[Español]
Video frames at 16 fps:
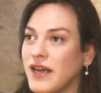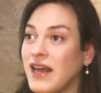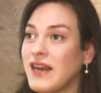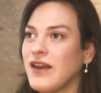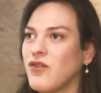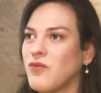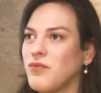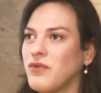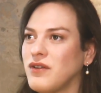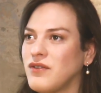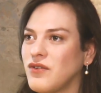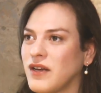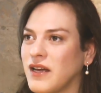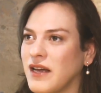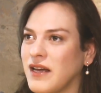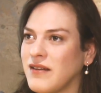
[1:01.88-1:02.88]
género, por eso
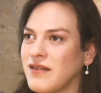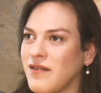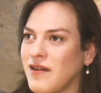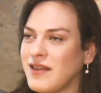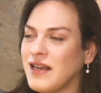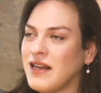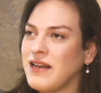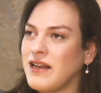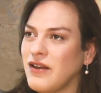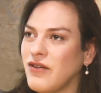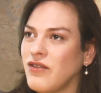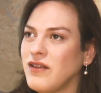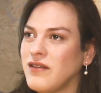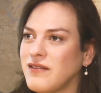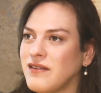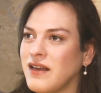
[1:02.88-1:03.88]
que Sebastián Lelio
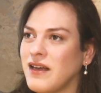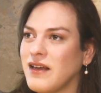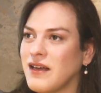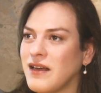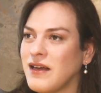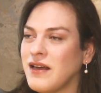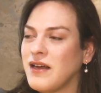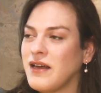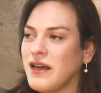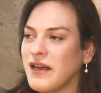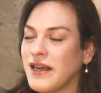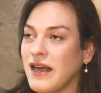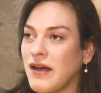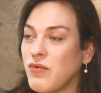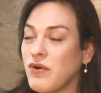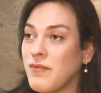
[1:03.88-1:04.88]
dice
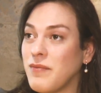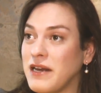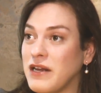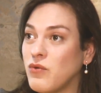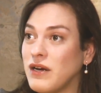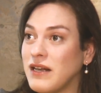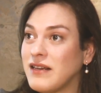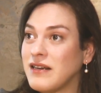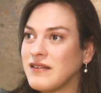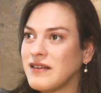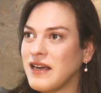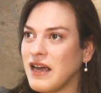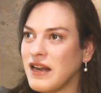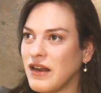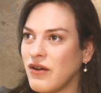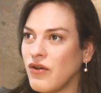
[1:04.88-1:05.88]
que es una película
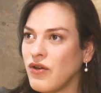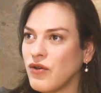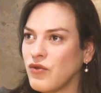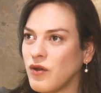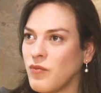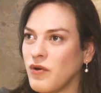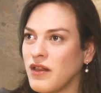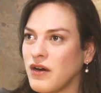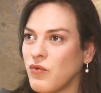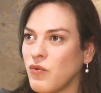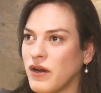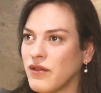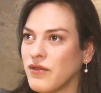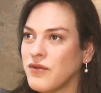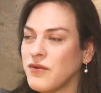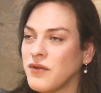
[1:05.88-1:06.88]
transgénero, yo estoy muy de
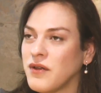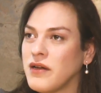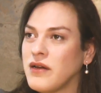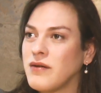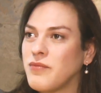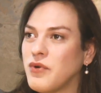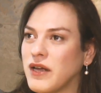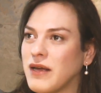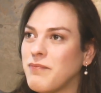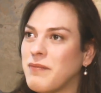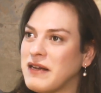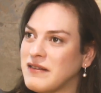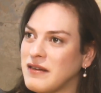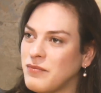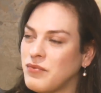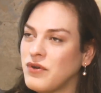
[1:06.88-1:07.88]
acuerdo, porque
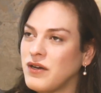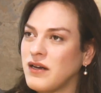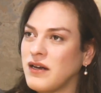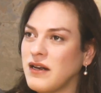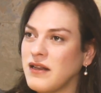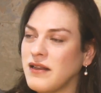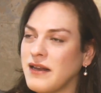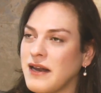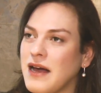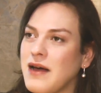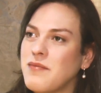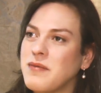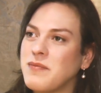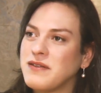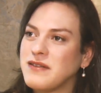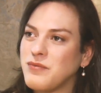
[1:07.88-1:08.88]
pasa por el
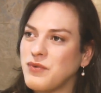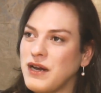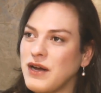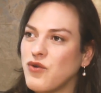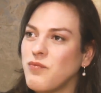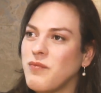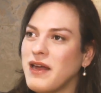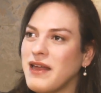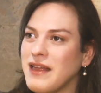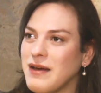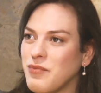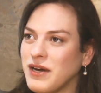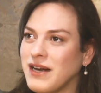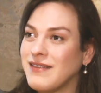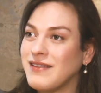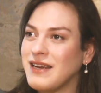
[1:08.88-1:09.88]
drama, pasa por la comedia,
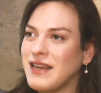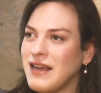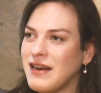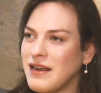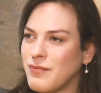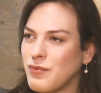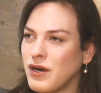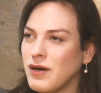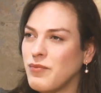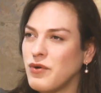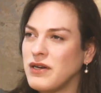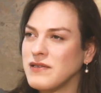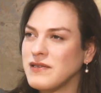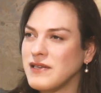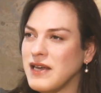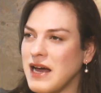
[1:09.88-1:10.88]
por el thriller, por el
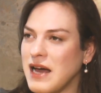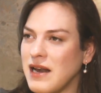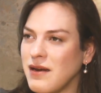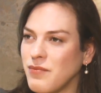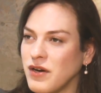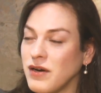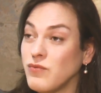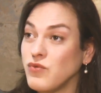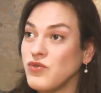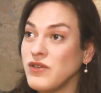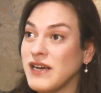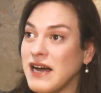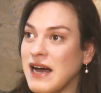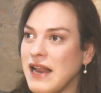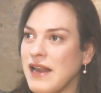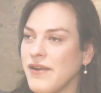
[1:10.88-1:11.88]
policial, por el
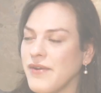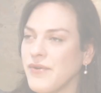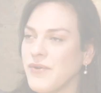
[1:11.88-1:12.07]
musical,